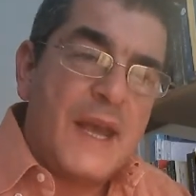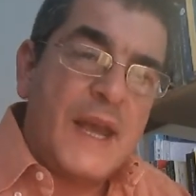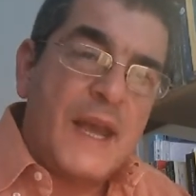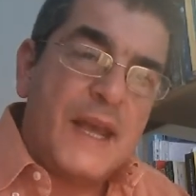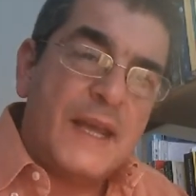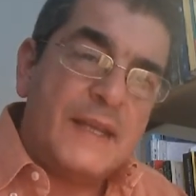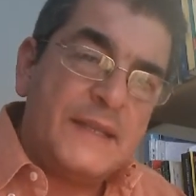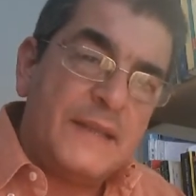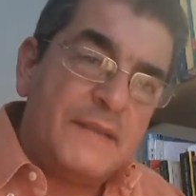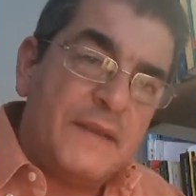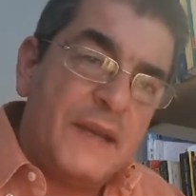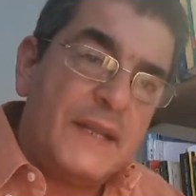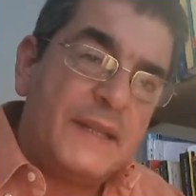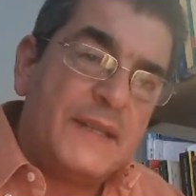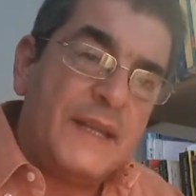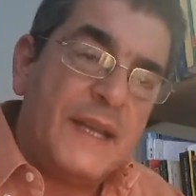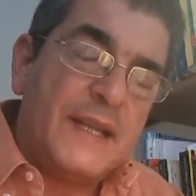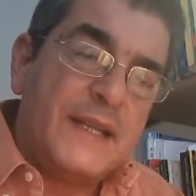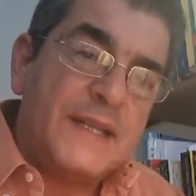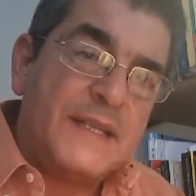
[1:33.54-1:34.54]
e
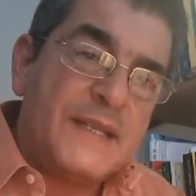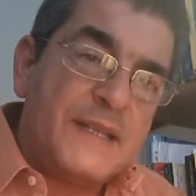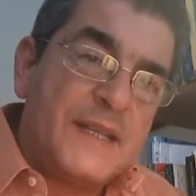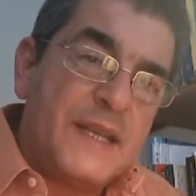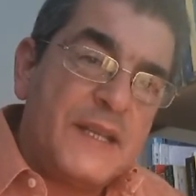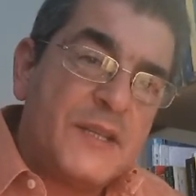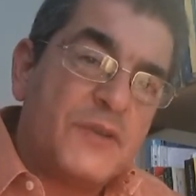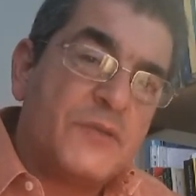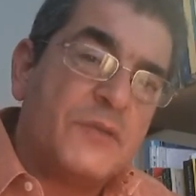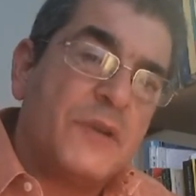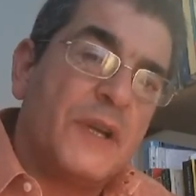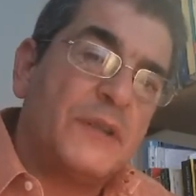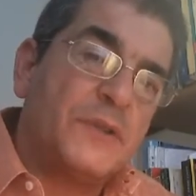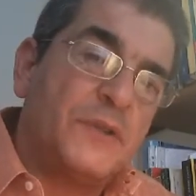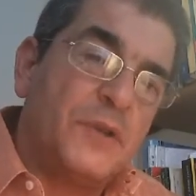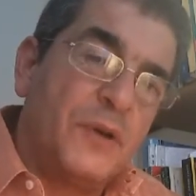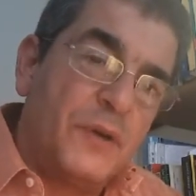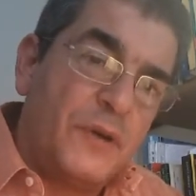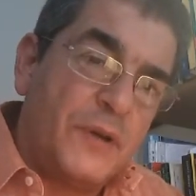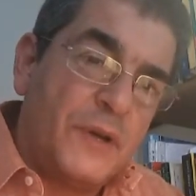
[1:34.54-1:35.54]
diventa egli stesso
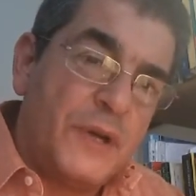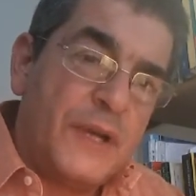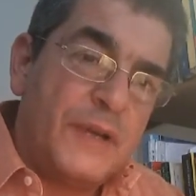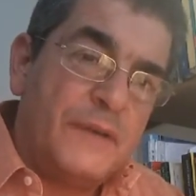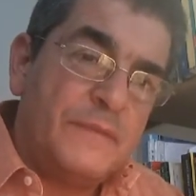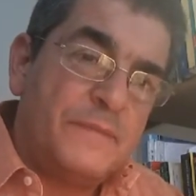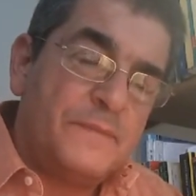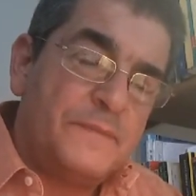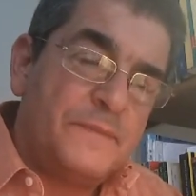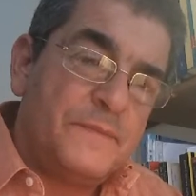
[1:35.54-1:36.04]
attore